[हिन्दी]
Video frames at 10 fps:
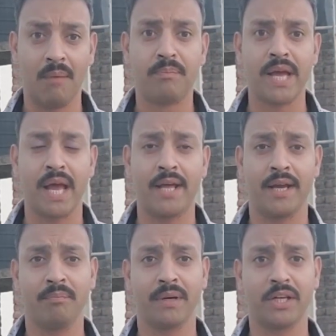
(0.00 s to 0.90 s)
आप भी
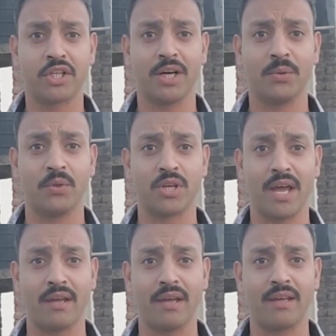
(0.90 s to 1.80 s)
हैरान परेशान हो
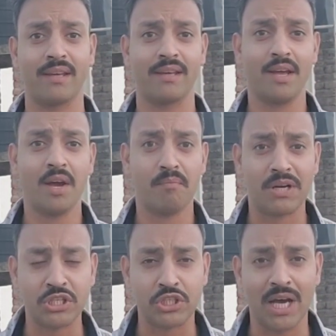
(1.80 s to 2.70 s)
जाएंगे कि
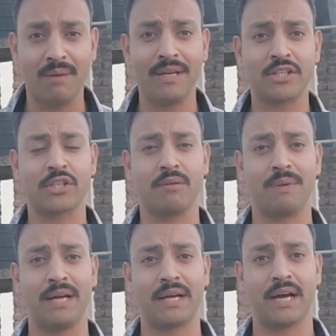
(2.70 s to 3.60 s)
पंजाब नेशनल
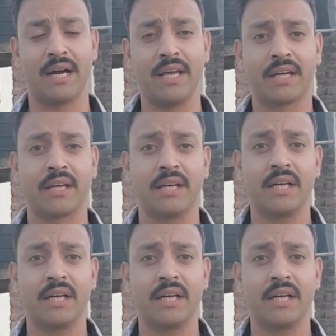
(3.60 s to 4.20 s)
बैंक का एक